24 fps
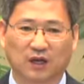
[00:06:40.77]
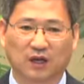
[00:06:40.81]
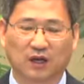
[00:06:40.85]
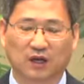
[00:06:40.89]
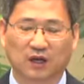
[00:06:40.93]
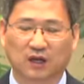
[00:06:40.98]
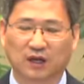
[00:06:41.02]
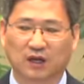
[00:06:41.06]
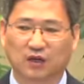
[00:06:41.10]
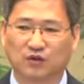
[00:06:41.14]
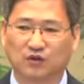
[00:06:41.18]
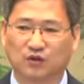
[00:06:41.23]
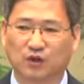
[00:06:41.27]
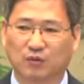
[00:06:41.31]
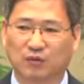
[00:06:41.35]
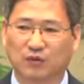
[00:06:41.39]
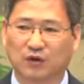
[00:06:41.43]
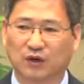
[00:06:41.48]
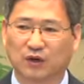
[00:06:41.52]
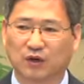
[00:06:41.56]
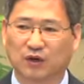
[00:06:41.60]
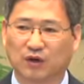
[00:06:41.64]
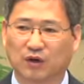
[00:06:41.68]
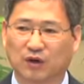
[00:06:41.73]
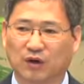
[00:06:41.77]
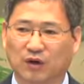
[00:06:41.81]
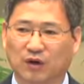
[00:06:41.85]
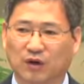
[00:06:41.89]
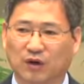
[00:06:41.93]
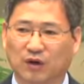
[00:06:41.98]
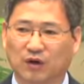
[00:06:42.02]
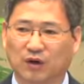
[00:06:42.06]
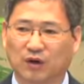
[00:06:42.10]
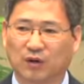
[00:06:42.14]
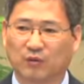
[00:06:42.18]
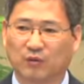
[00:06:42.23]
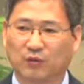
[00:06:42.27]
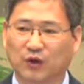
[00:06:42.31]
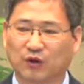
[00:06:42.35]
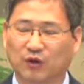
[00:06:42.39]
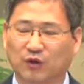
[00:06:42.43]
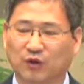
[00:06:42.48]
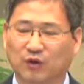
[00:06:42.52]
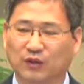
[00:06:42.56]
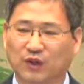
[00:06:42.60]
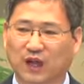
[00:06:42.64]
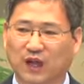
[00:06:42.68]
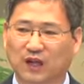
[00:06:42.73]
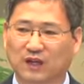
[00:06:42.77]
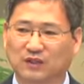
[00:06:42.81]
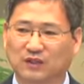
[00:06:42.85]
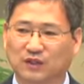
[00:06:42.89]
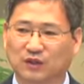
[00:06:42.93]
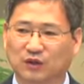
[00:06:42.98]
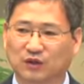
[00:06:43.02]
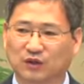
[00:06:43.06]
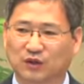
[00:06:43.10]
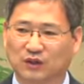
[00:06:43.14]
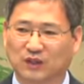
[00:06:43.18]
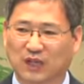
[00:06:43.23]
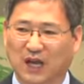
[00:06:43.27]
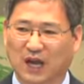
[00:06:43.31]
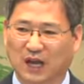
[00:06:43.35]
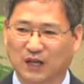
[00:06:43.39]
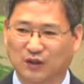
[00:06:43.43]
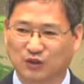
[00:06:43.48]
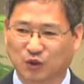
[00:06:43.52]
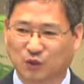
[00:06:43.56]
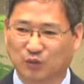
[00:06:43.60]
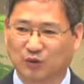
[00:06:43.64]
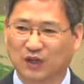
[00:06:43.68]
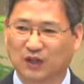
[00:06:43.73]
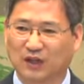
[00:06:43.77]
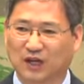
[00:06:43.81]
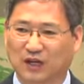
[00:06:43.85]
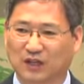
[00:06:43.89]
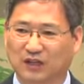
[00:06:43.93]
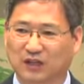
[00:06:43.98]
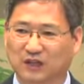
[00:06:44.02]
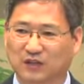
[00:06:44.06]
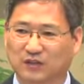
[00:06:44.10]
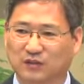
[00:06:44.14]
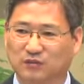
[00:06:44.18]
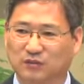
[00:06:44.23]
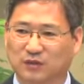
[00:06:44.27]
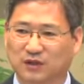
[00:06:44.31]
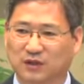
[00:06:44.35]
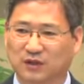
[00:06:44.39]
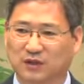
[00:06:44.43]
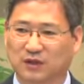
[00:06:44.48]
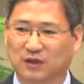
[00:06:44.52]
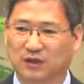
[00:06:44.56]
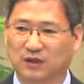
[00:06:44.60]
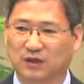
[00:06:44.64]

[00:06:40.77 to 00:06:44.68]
이런 소문이요 미국은 내기 싫어도 다 소문이 나게 돼 있습니다.